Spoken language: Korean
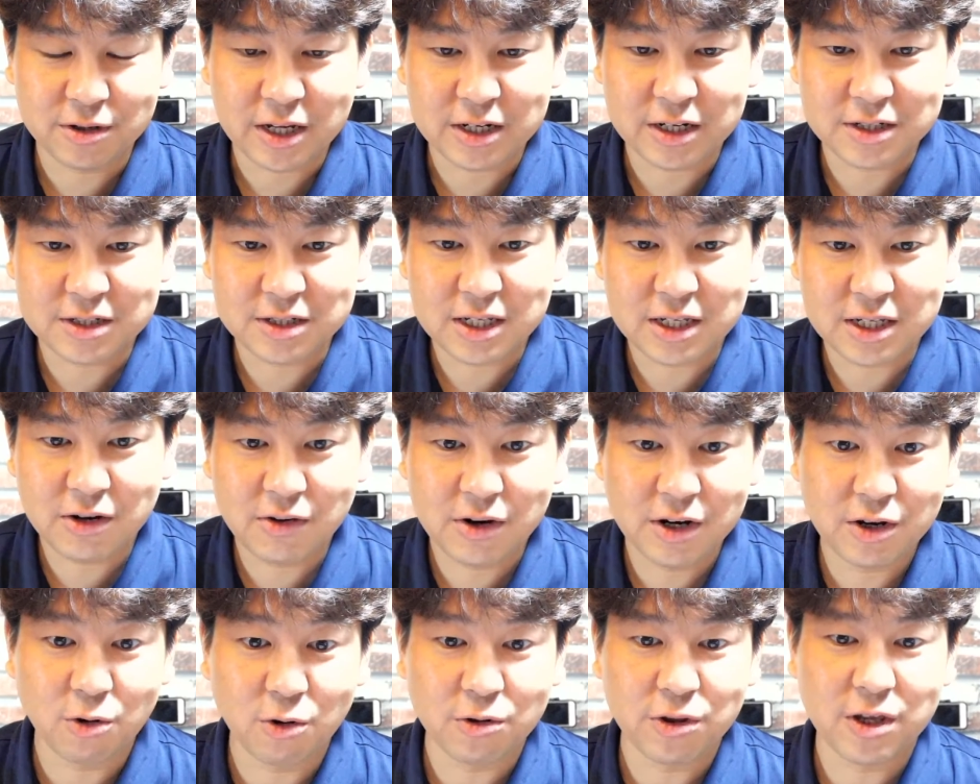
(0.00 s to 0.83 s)
당시
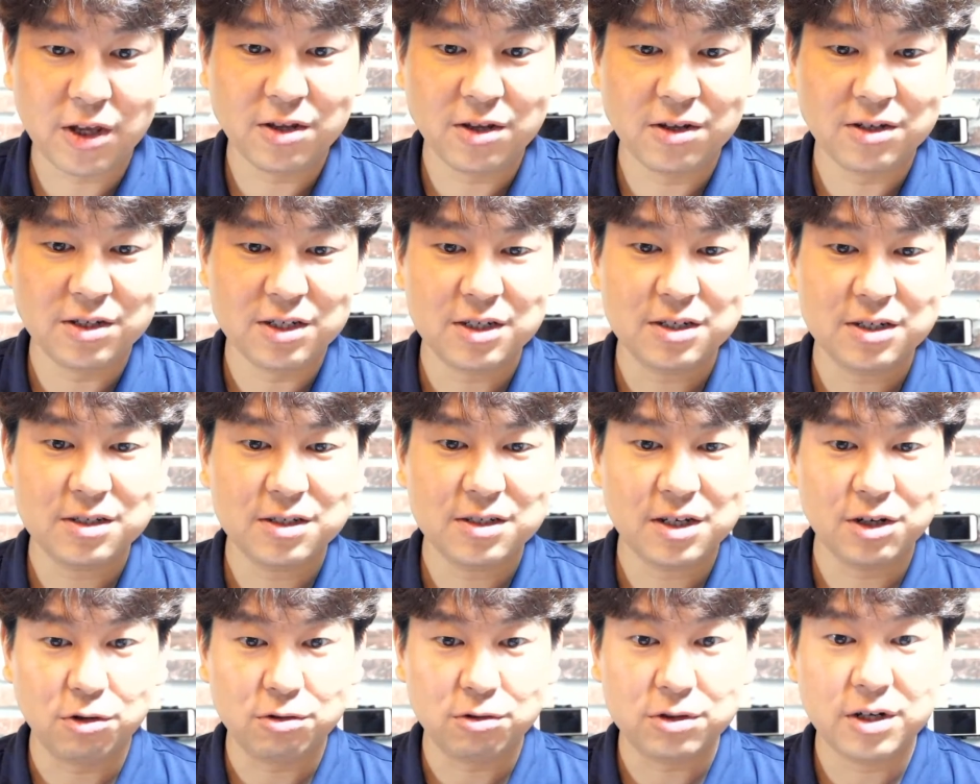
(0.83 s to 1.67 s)
상황이 어땠는지
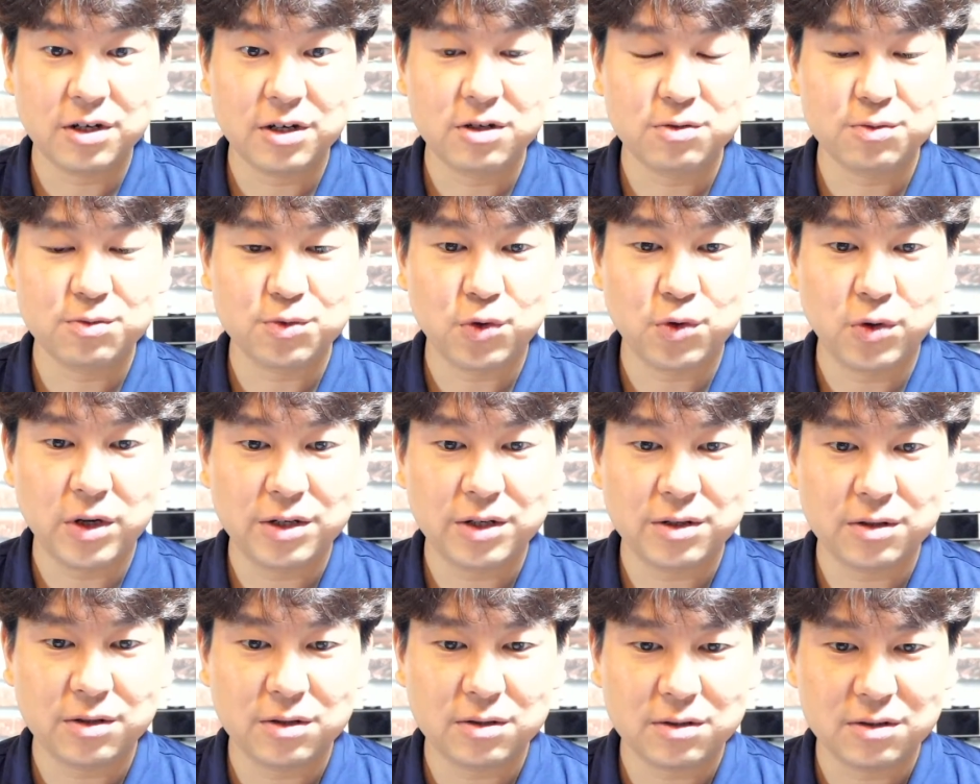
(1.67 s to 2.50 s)
제가 역사를 좀
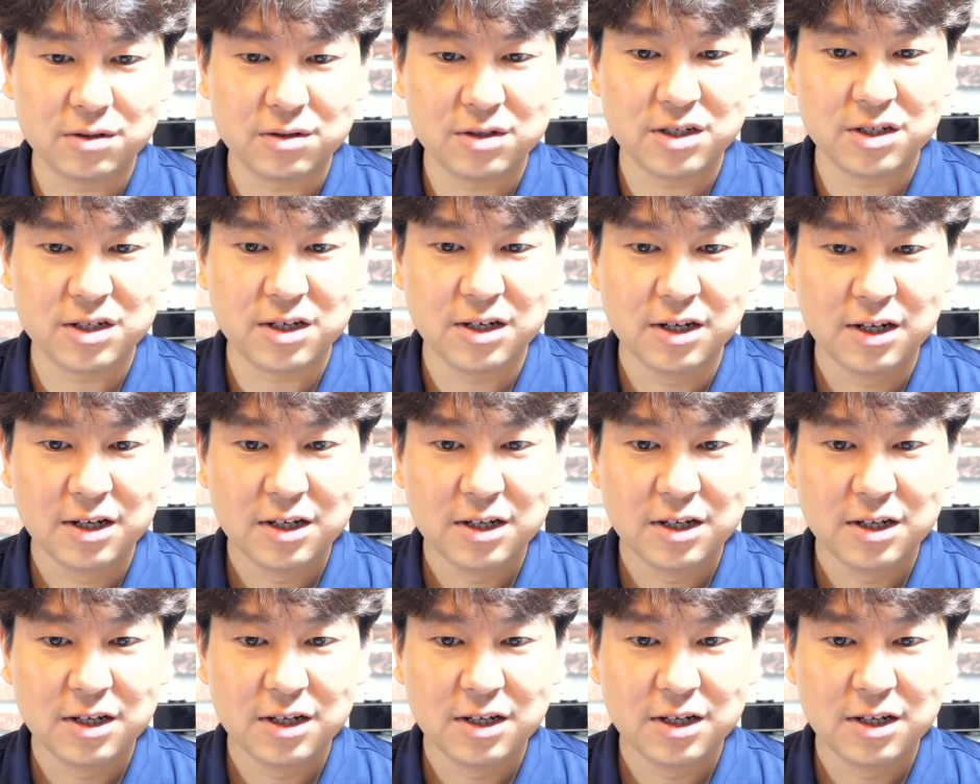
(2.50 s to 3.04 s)
좋아해서 그런지